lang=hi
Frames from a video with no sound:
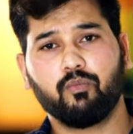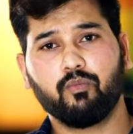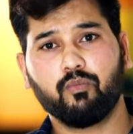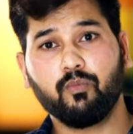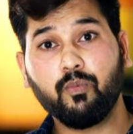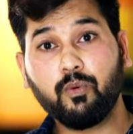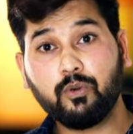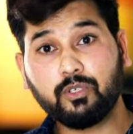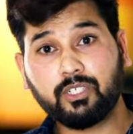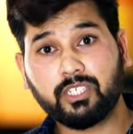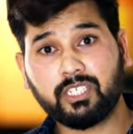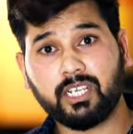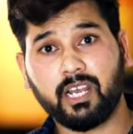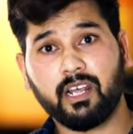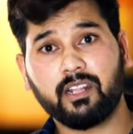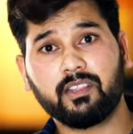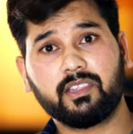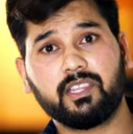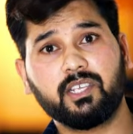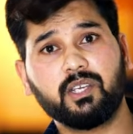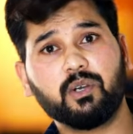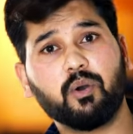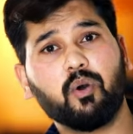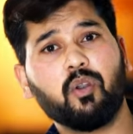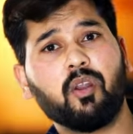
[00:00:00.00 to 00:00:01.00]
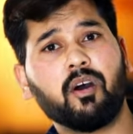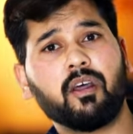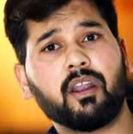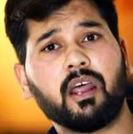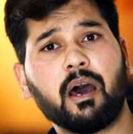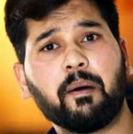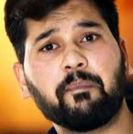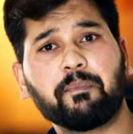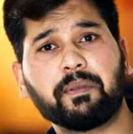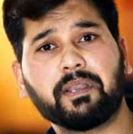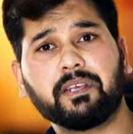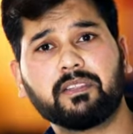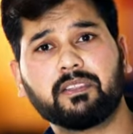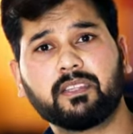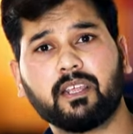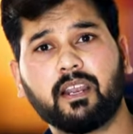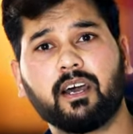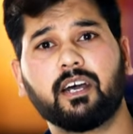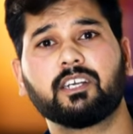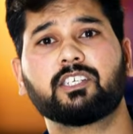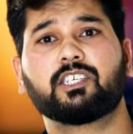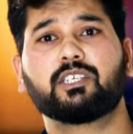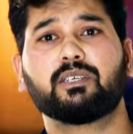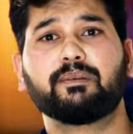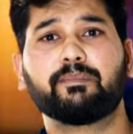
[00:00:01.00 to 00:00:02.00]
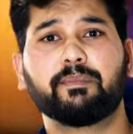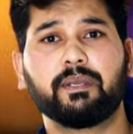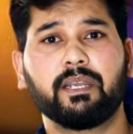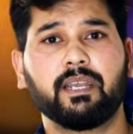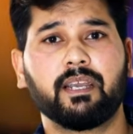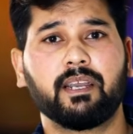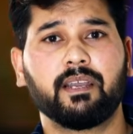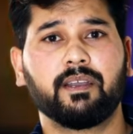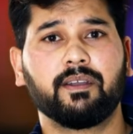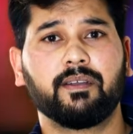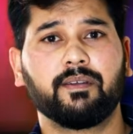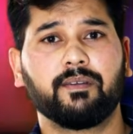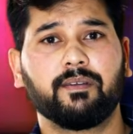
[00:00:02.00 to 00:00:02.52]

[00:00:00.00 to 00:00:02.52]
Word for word: वो शांति और आराम की तलाश में हैं